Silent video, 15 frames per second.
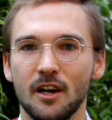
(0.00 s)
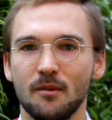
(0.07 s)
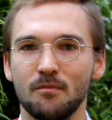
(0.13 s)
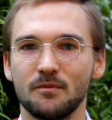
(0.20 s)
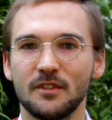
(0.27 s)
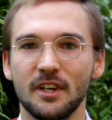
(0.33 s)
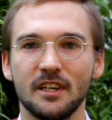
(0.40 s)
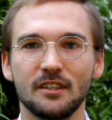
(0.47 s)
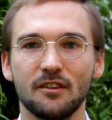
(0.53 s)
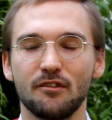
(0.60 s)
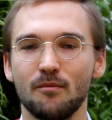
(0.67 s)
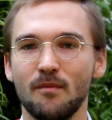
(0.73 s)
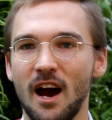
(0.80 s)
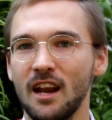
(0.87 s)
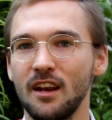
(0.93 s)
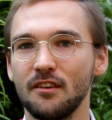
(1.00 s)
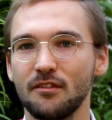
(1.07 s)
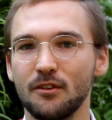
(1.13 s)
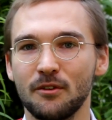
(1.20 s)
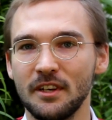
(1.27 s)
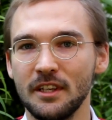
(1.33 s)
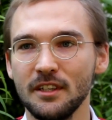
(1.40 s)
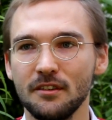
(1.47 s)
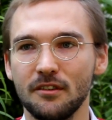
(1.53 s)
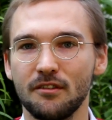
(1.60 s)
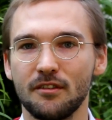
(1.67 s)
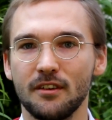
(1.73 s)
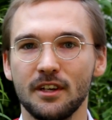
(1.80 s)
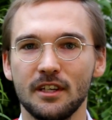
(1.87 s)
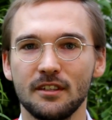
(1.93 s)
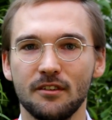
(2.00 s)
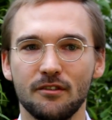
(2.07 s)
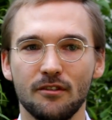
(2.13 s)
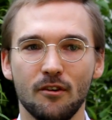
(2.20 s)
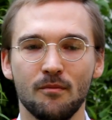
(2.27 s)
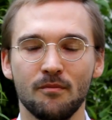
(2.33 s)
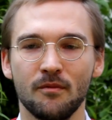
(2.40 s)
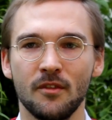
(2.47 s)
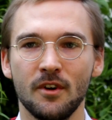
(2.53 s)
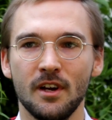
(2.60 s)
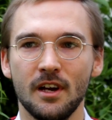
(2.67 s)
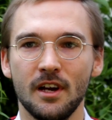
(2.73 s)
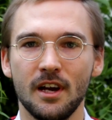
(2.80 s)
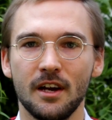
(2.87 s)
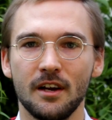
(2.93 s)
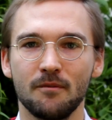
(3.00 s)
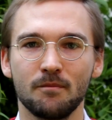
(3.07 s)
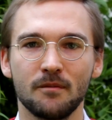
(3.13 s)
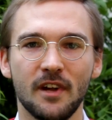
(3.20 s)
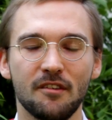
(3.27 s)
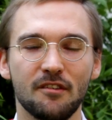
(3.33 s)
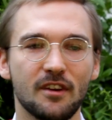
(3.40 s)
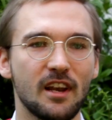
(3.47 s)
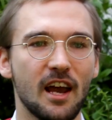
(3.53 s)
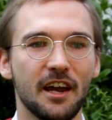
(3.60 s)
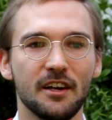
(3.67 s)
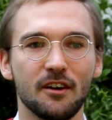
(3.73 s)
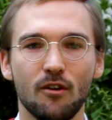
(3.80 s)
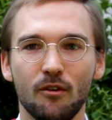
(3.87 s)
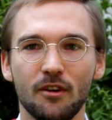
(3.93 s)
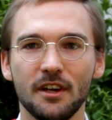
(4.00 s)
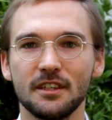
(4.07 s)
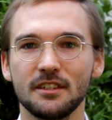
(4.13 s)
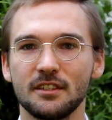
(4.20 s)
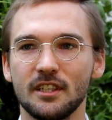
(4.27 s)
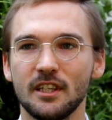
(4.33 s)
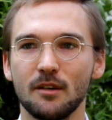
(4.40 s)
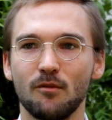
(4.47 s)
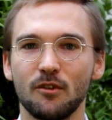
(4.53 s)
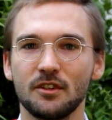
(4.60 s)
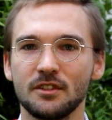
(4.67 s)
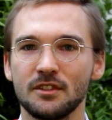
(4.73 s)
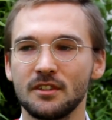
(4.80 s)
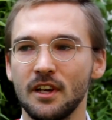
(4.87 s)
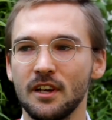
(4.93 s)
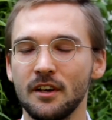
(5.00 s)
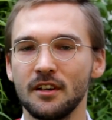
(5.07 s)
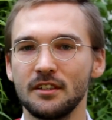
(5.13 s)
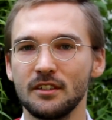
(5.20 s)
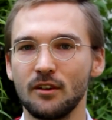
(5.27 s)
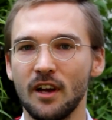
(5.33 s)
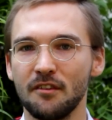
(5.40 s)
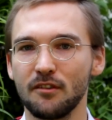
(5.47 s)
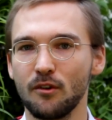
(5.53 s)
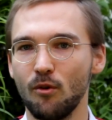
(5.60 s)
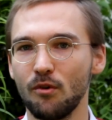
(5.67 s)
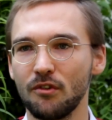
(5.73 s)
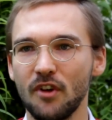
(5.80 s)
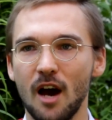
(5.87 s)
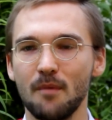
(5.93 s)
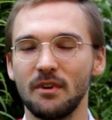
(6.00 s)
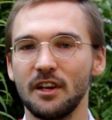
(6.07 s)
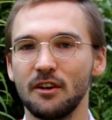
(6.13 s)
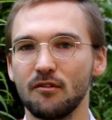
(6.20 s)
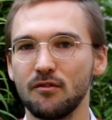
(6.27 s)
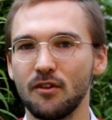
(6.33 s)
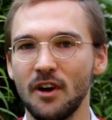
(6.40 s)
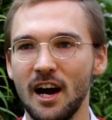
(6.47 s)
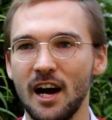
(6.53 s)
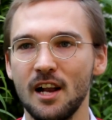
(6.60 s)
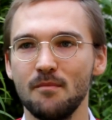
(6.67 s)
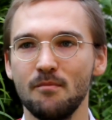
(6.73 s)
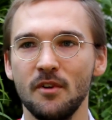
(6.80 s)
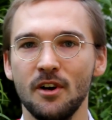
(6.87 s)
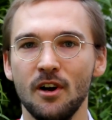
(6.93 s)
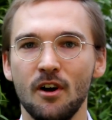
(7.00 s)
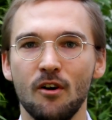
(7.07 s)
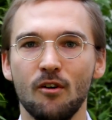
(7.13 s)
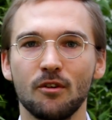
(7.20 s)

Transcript: Ähm, da geht es um alles und nichts. Da geht es um ähm, ganz kleine, konkrete Themen und äh, die ganz große Ablehnung von allem.